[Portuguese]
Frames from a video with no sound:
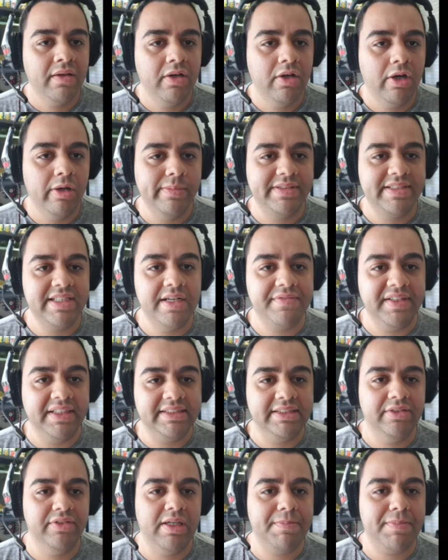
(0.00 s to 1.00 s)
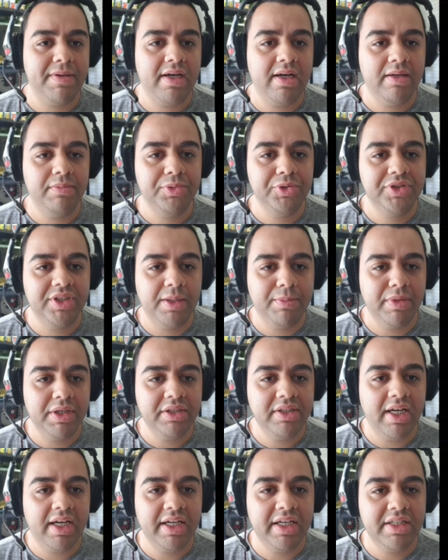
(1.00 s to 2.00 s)
Observação aí para o tamanho
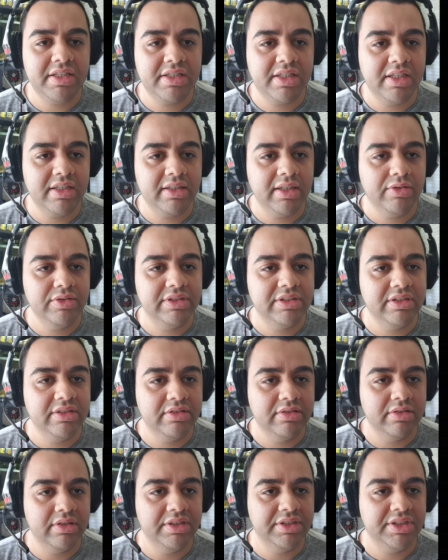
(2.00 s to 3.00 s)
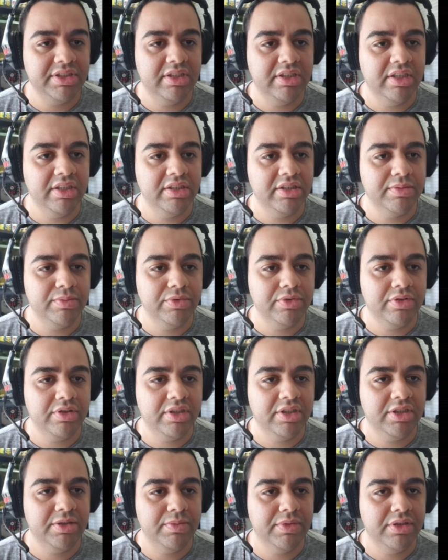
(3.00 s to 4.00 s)
da rede que ele tá usando. Gigante, muito
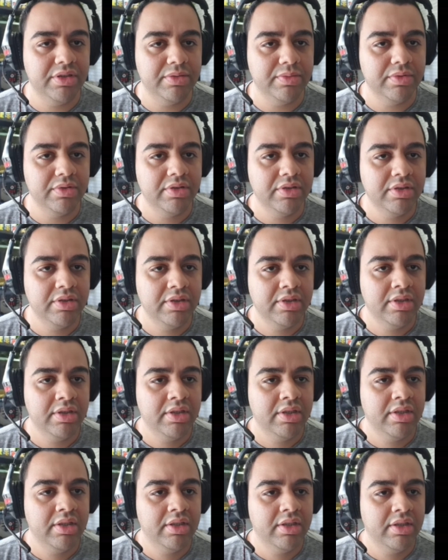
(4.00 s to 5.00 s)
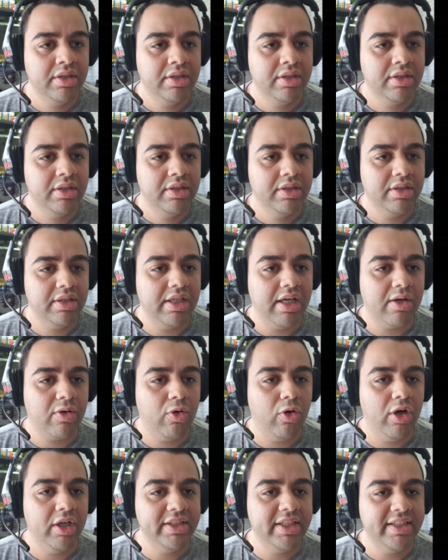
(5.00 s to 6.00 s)
grande mesmo. E a
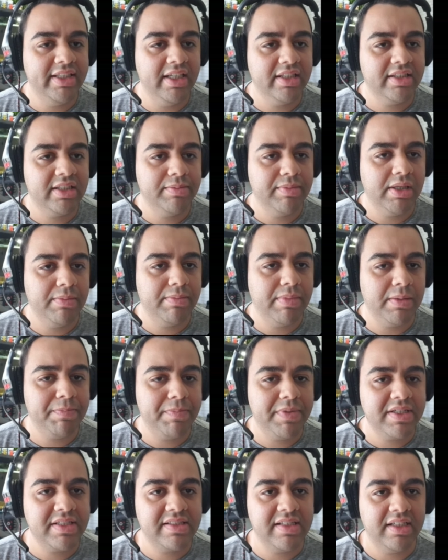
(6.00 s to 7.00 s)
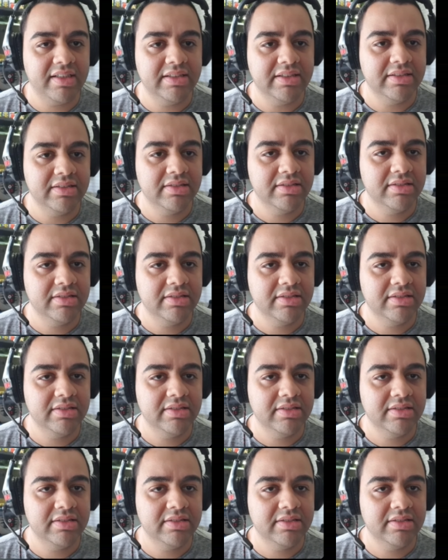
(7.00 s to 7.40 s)
corda dela também é bem pesada.